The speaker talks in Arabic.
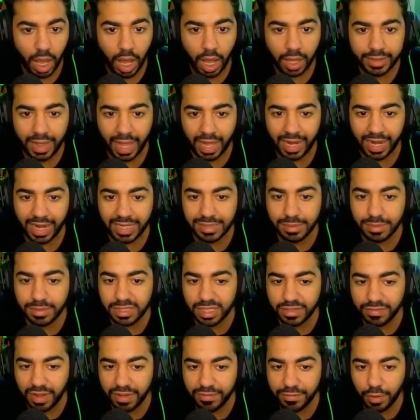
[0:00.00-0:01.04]
ده احنا لازم
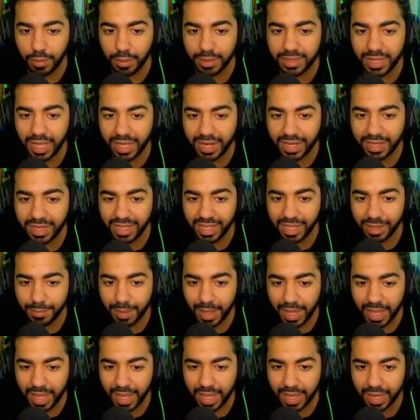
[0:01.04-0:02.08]
نسرفايف جوه الدايره دي
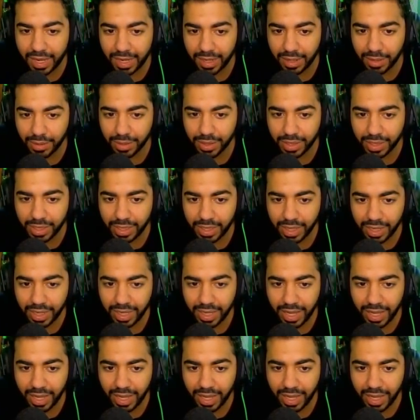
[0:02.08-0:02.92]
كمان اوكي